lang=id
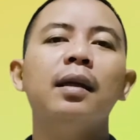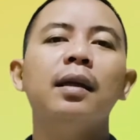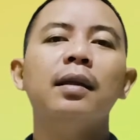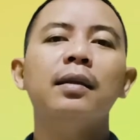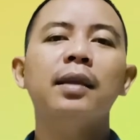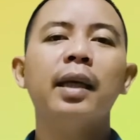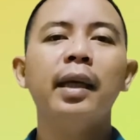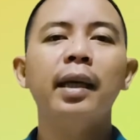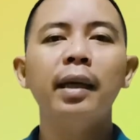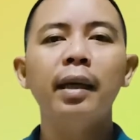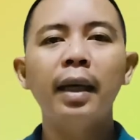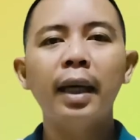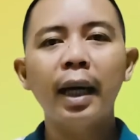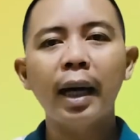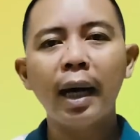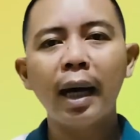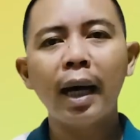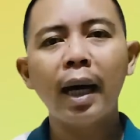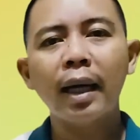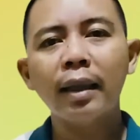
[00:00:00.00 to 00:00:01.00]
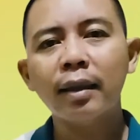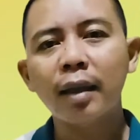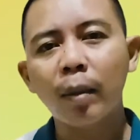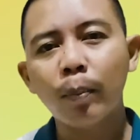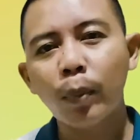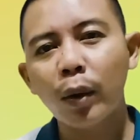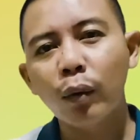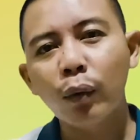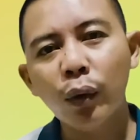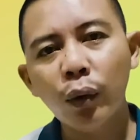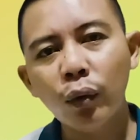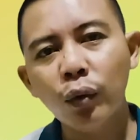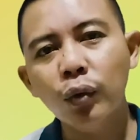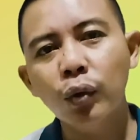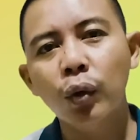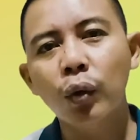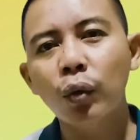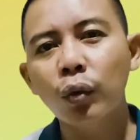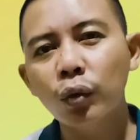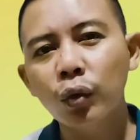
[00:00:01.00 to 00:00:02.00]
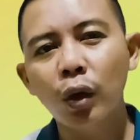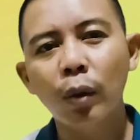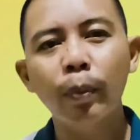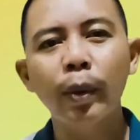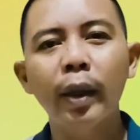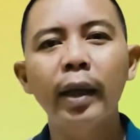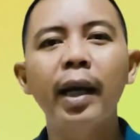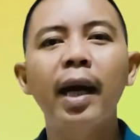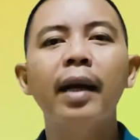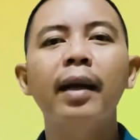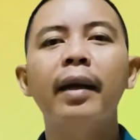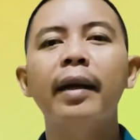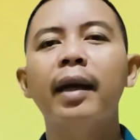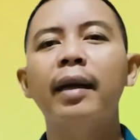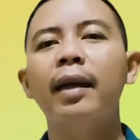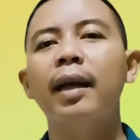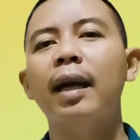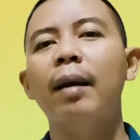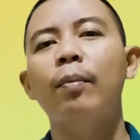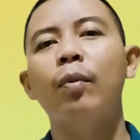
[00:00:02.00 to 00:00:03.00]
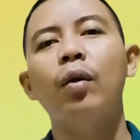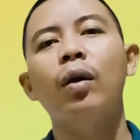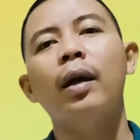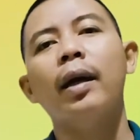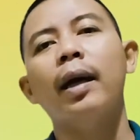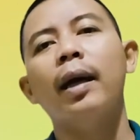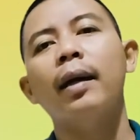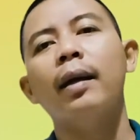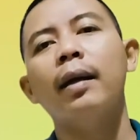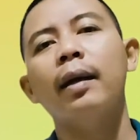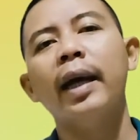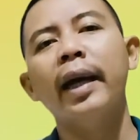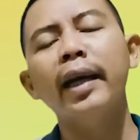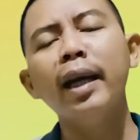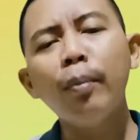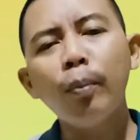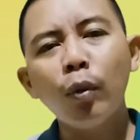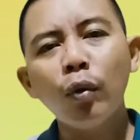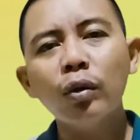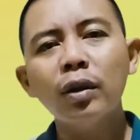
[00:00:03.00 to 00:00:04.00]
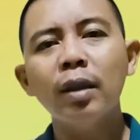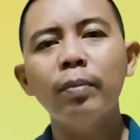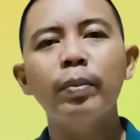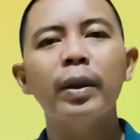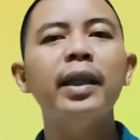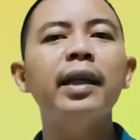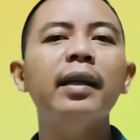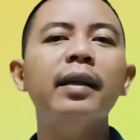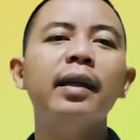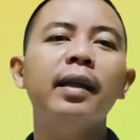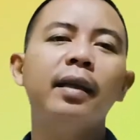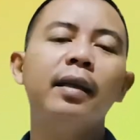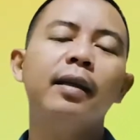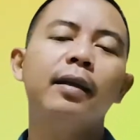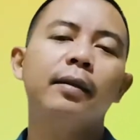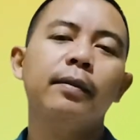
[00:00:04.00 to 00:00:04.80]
sehingga terpenuhi unsur-unsur pidana yang dilaporkan. Nah, ini fungsi penyidik.